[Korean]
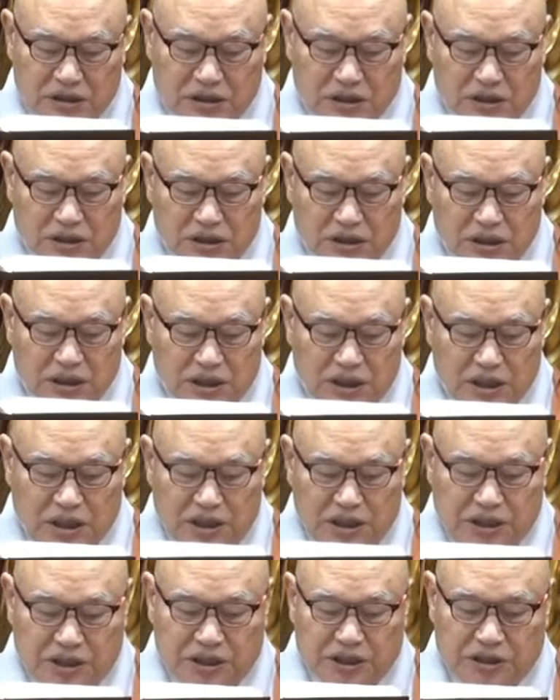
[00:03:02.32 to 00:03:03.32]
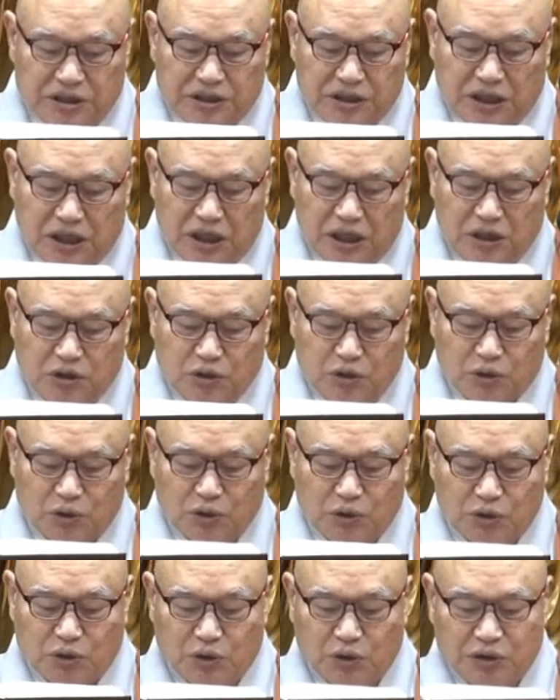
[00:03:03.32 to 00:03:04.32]
어, 영차
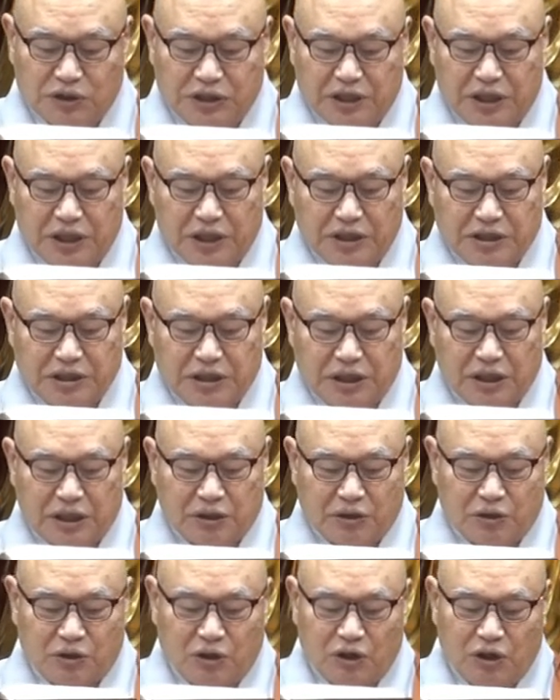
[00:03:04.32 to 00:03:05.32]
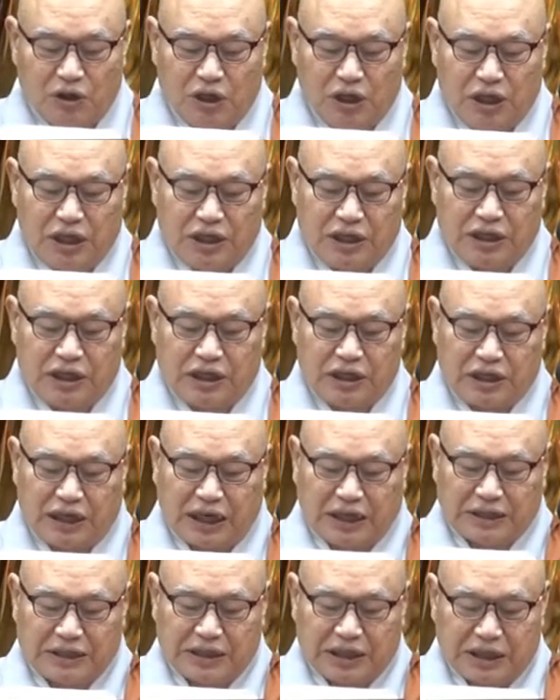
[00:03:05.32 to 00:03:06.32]
종종 제 천악으로 이
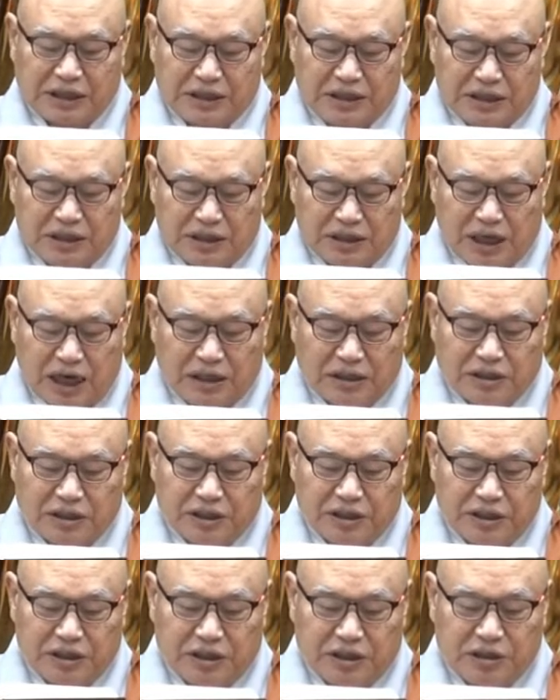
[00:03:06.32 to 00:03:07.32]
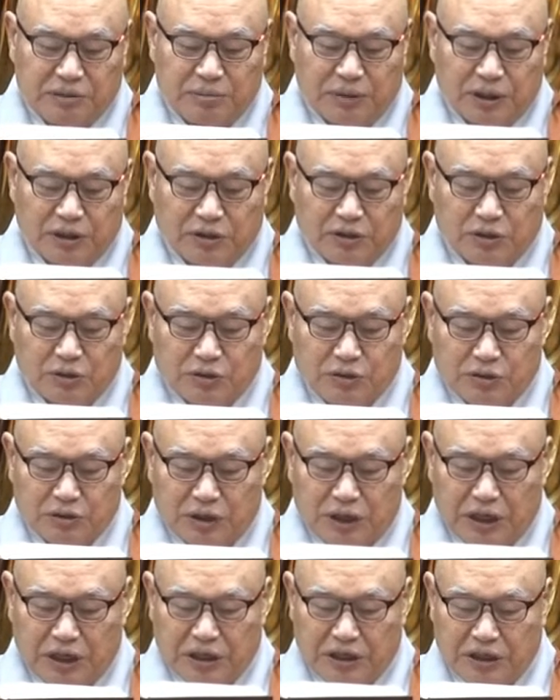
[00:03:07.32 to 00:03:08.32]
가지가지 하늘의 음악으로
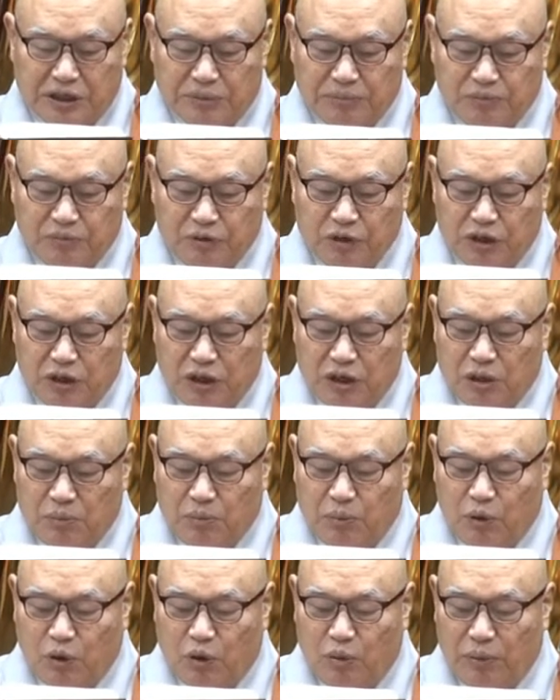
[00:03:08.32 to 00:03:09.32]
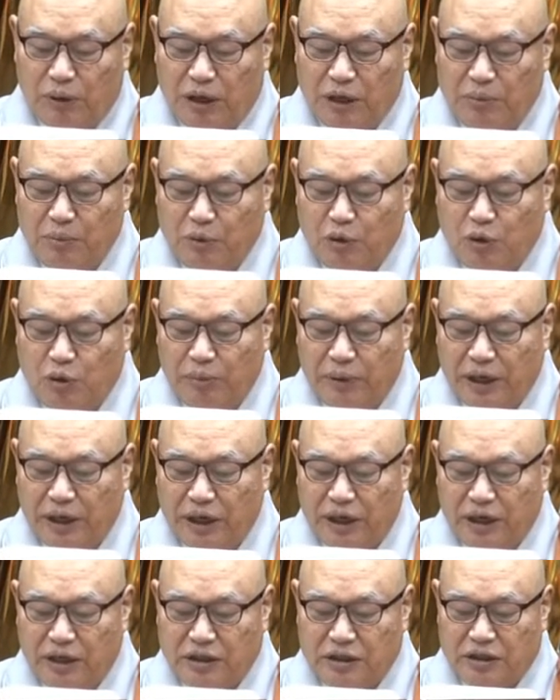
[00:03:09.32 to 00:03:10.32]
하여금
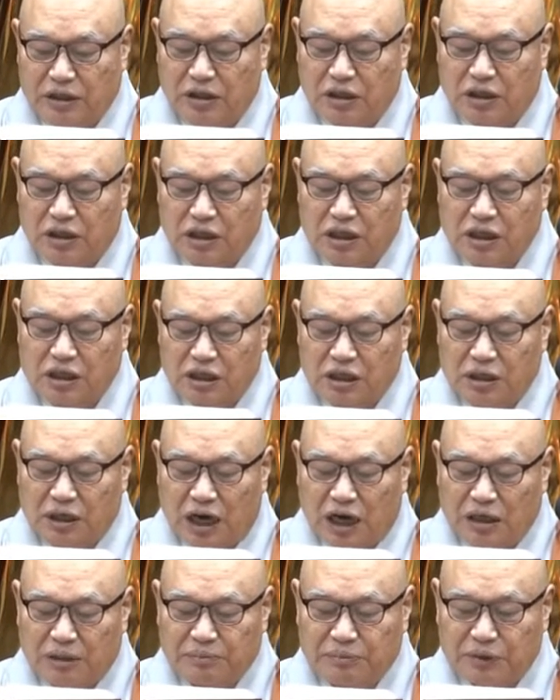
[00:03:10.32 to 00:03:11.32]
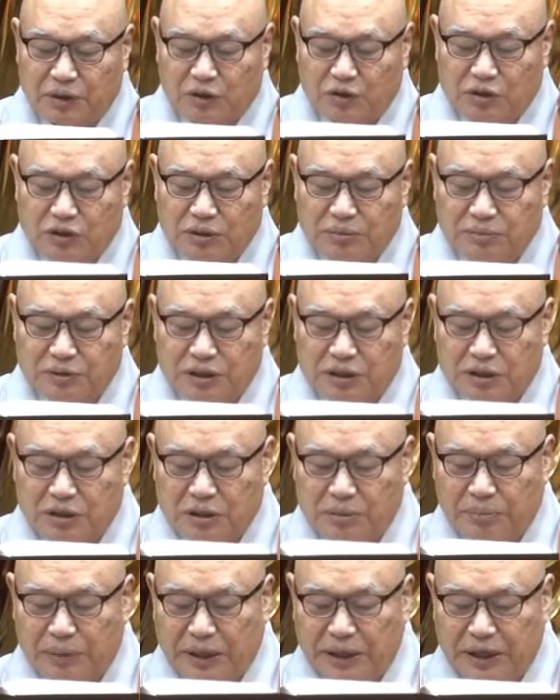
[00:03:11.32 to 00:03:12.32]
보발묘하여 널리 아름다운
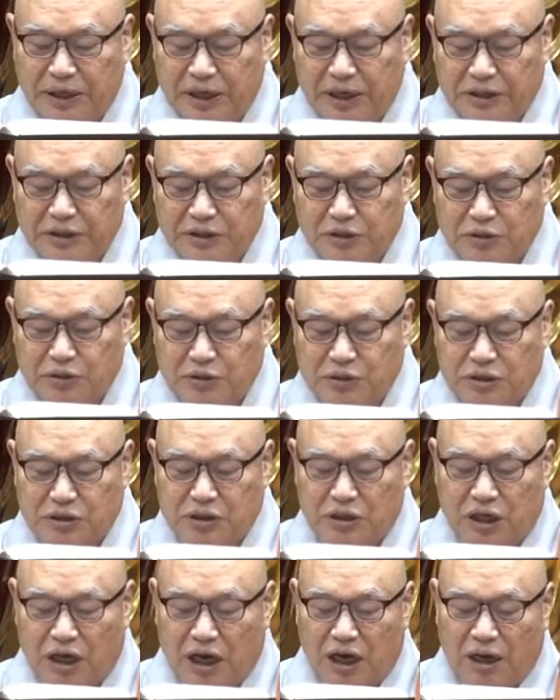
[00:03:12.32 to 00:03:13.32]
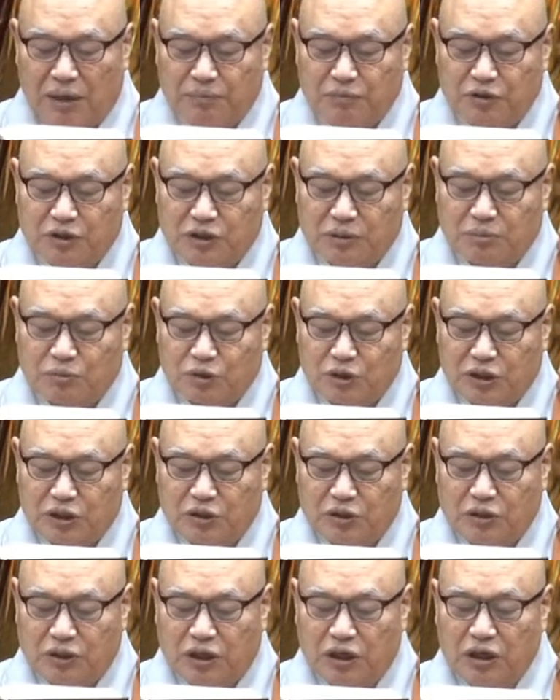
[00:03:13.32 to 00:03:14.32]
음성을 발해 가지고서 함
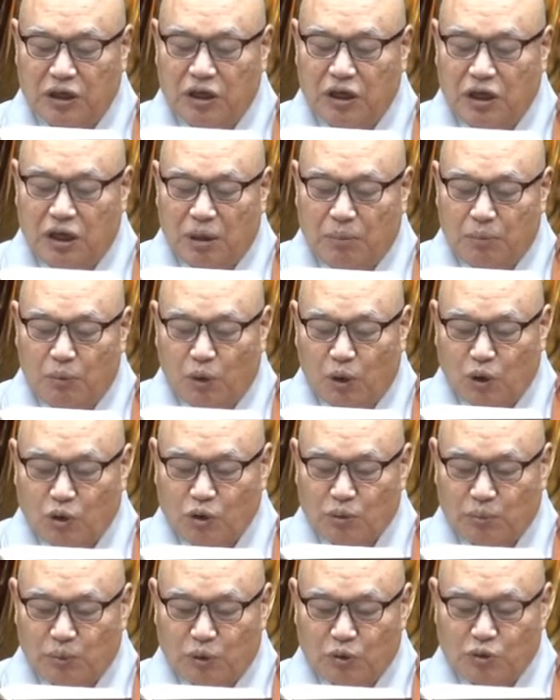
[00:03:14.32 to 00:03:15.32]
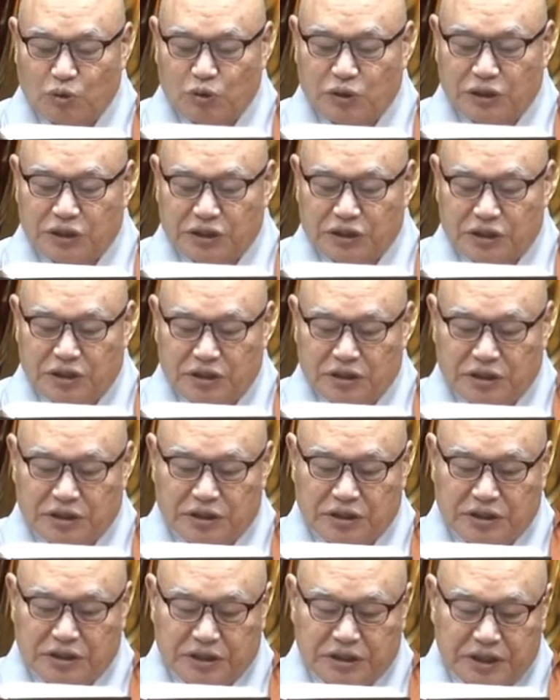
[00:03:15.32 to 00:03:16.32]
등문이로다 모두 모두 그것을
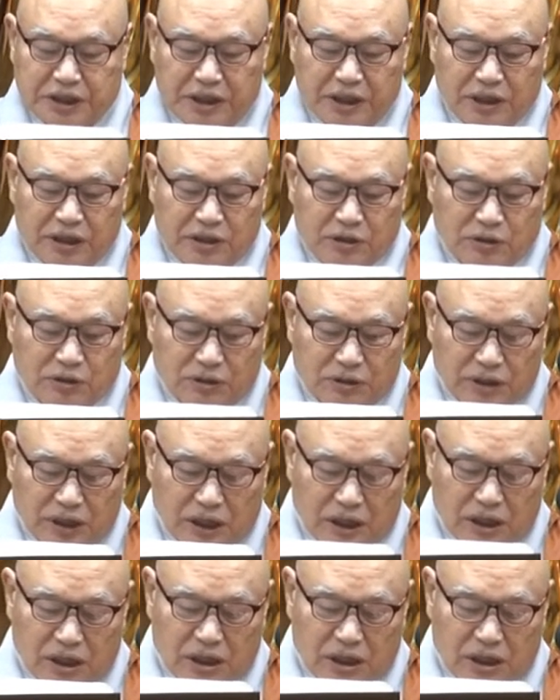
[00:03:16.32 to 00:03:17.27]
얻어듣게 하노다